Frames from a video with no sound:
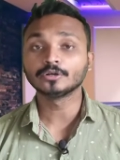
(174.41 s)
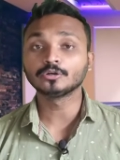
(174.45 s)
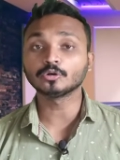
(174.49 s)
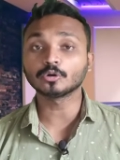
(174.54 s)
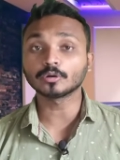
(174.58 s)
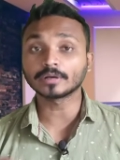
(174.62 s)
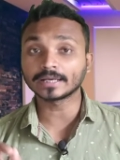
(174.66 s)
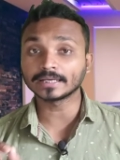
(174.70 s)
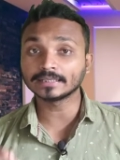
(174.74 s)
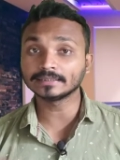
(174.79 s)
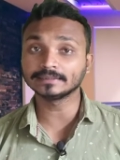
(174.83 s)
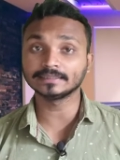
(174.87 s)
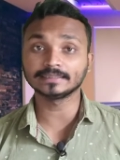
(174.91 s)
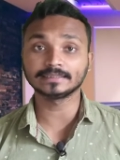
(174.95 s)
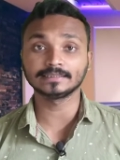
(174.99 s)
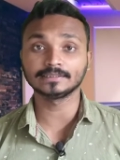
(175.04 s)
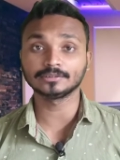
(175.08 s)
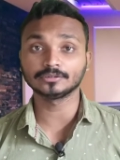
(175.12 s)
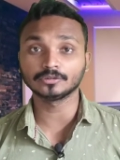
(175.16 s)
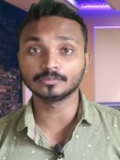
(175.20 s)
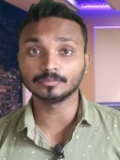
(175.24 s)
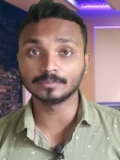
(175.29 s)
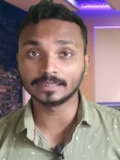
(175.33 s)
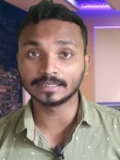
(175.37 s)
टोकन
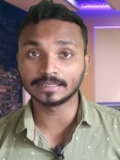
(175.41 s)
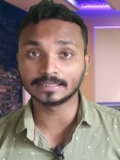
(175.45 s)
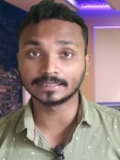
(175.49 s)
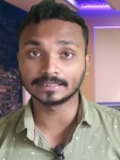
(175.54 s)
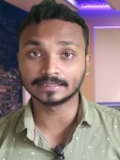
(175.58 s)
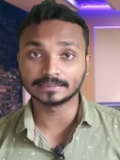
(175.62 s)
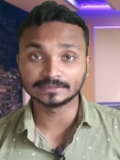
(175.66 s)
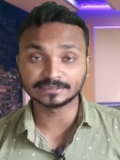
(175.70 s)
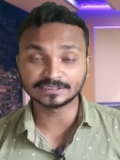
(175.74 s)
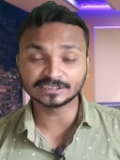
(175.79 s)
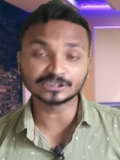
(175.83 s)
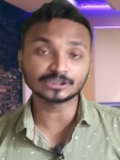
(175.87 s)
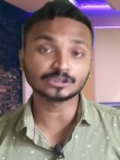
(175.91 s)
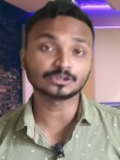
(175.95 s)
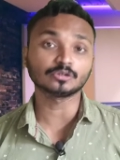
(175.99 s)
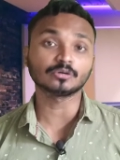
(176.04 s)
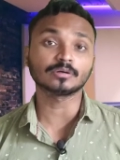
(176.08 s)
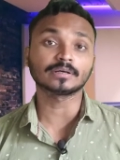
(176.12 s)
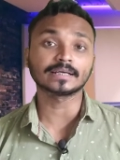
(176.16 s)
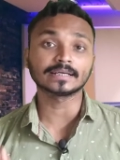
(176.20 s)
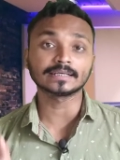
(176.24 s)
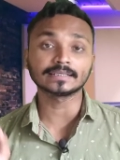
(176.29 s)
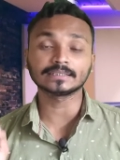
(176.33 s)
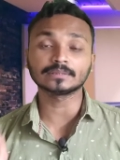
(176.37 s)
दिखने को मिलेंगे जिस
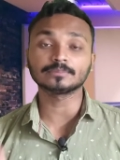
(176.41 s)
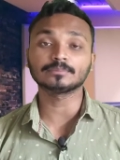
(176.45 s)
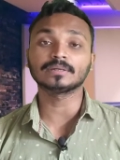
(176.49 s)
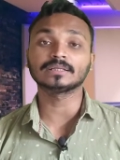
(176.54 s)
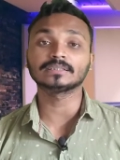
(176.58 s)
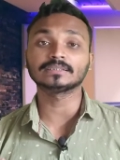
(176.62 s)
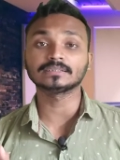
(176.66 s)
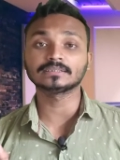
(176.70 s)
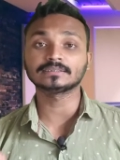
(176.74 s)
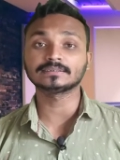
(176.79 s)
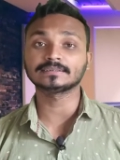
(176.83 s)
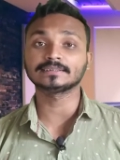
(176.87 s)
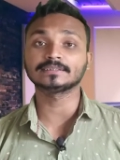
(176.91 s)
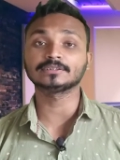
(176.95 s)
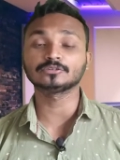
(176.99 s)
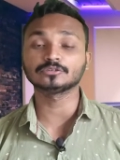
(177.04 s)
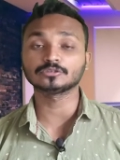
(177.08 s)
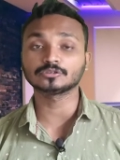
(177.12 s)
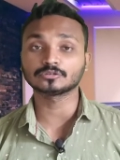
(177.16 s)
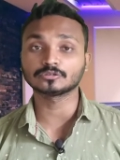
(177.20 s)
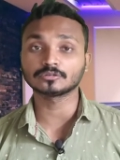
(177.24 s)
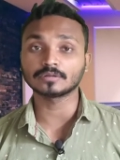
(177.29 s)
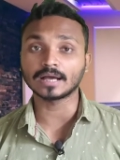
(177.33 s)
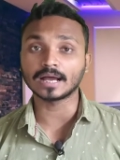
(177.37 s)
टोकन की मदद से
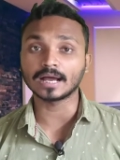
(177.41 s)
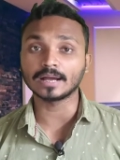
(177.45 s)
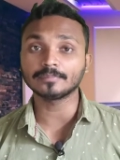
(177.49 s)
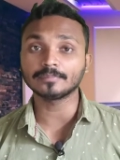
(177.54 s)
दोस्तों